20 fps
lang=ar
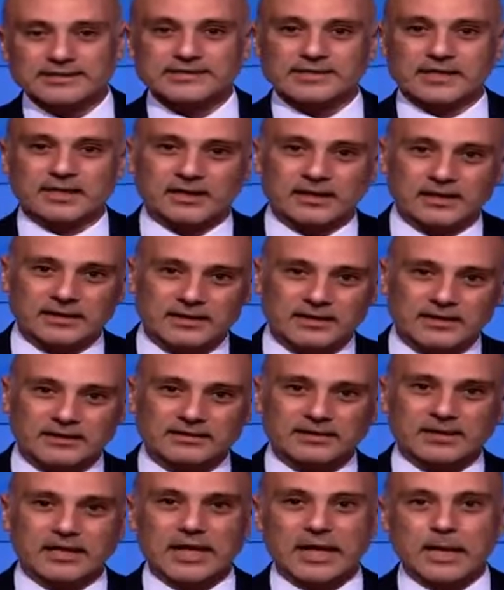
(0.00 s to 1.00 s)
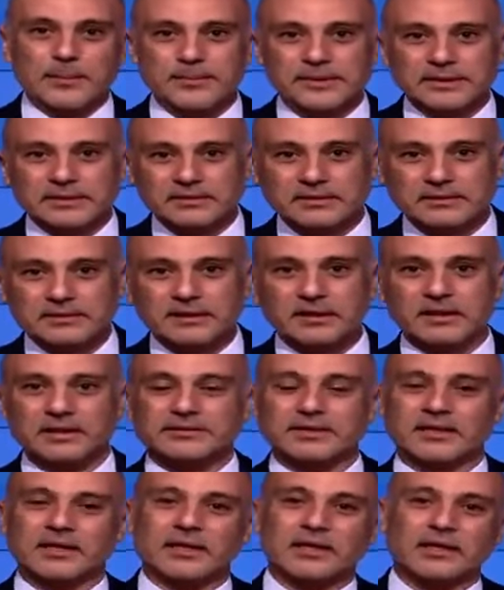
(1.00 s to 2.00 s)
أسعار أمن
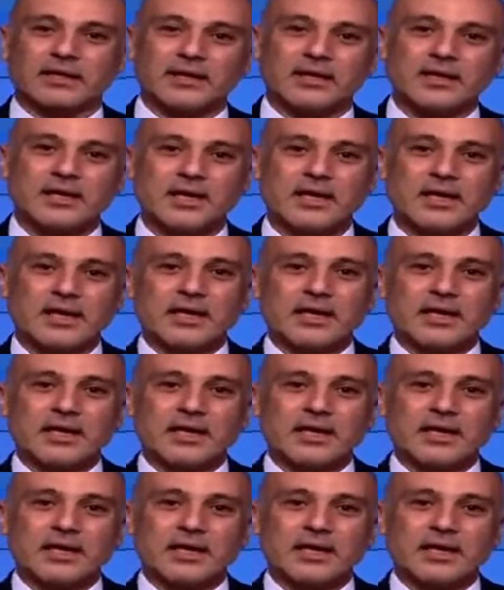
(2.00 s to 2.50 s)
قضاء